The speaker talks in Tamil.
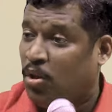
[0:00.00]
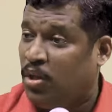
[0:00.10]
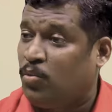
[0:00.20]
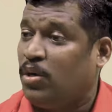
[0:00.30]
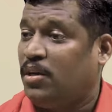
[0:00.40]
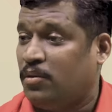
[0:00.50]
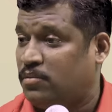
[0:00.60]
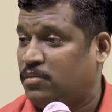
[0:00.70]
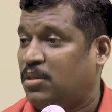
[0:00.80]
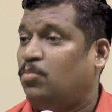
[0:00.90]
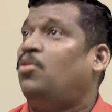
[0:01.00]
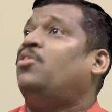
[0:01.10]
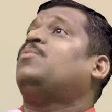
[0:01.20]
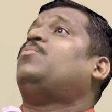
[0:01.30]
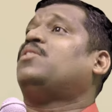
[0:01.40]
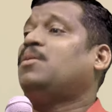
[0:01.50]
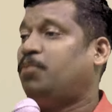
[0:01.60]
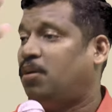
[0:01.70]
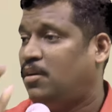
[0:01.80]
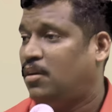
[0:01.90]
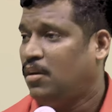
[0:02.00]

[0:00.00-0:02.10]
பொழுது தான் குளிக்கணும் இந்த மோடம் போட்டப்போ